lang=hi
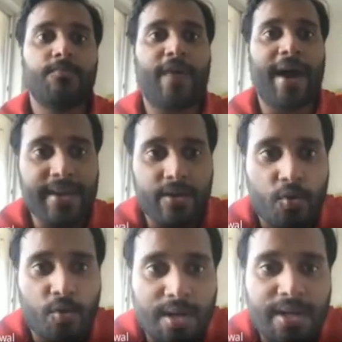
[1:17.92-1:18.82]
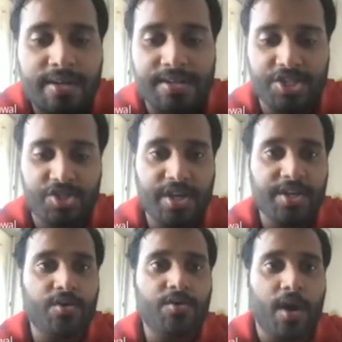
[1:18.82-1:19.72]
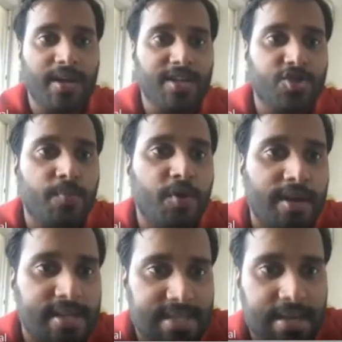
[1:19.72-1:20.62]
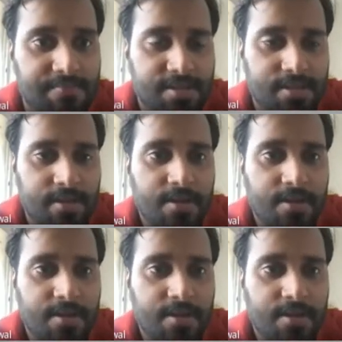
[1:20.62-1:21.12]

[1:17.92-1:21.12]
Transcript: वाई ओनली रिस्ट्रिक्ट योर नॉलेज टू बियॉन्ड एग्जाम्स